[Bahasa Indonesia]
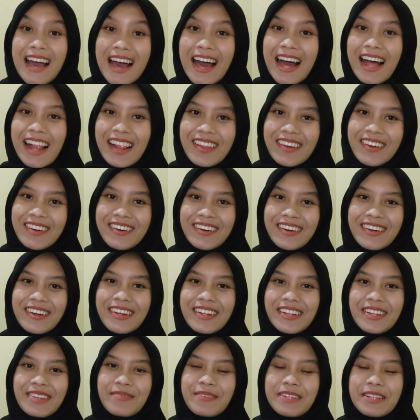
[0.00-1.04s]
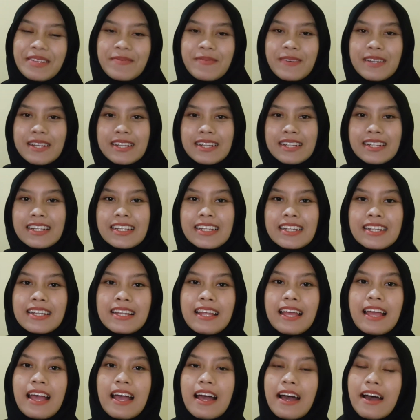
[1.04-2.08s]
Halo, teman-teman.
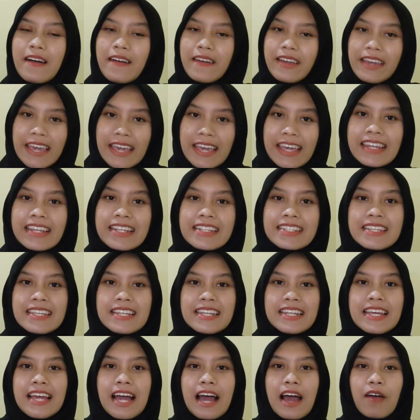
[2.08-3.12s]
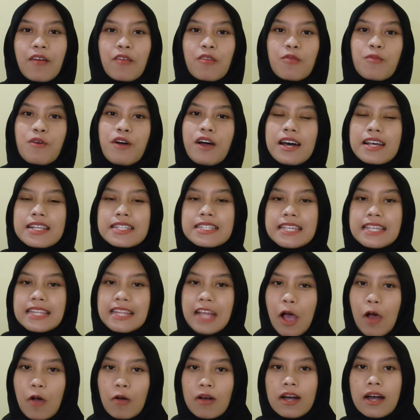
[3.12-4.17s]
Oke, di sini aku mau ngasih
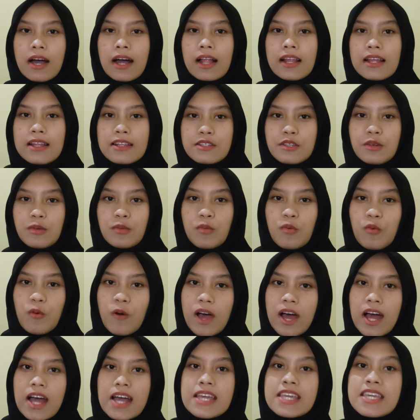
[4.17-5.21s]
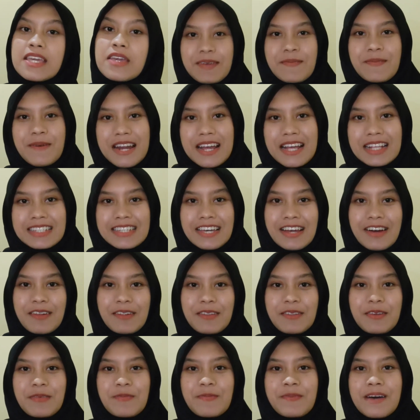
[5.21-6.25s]
tahu ke kalian semua gimana
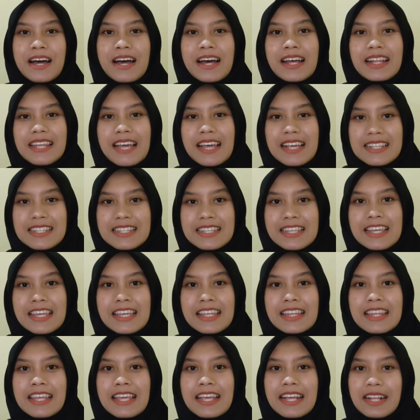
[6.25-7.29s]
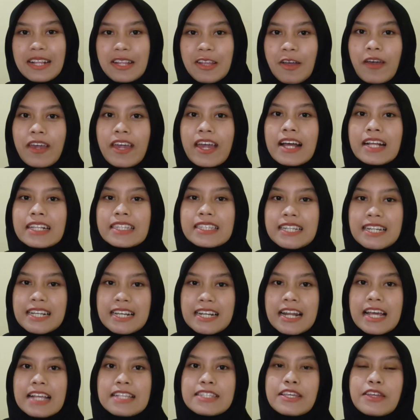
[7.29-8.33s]
cara untuk mengatasi TikTok yang
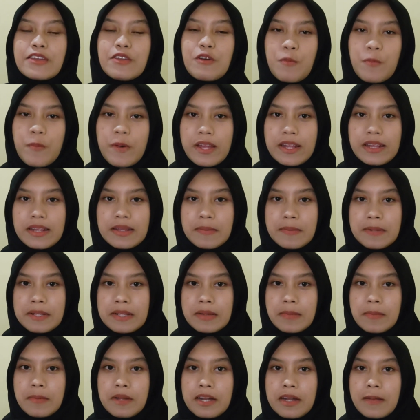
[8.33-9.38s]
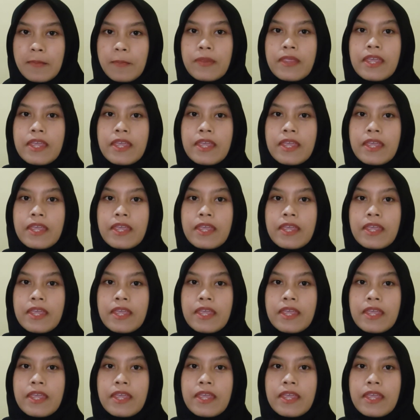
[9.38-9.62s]
terkena sidopen, teman-teman.